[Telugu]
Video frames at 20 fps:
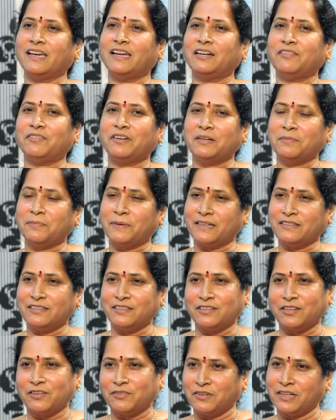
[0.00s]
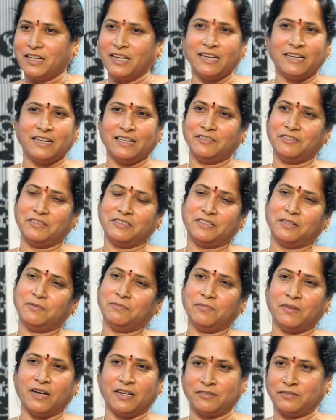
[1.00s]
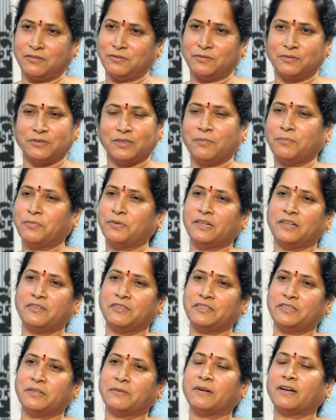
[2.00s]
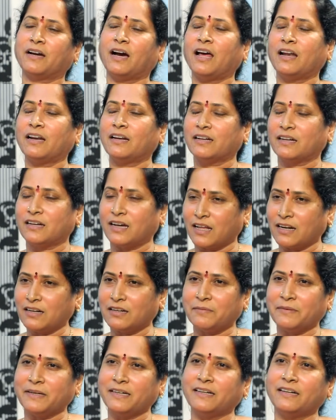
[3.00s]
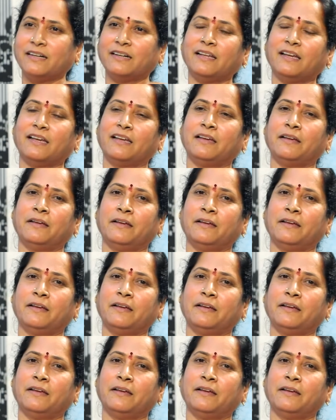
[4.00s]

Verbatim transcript: అయ్యేటువంటి పరిస్థితులు ఉండే అనేది విషయం మాకు సంపూర్ణ విషయం కారణం ఏంటంటే